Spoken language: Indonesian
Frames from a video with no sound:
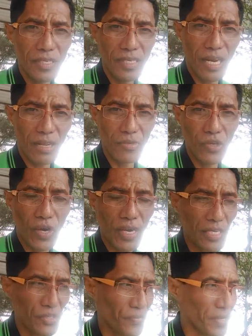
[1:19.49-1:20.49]
Di dalam
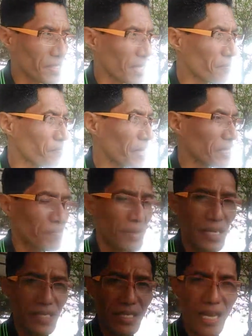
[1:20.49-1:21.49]
Yohanes pasal 14
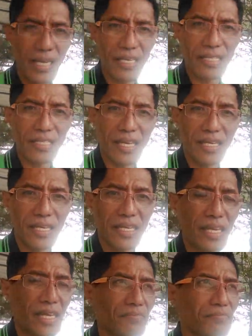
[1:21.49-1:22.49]
ayat yang
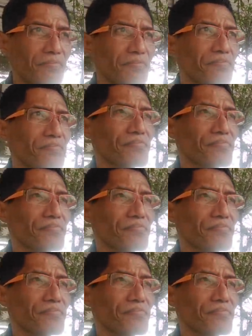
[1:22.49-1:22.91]
ke-6.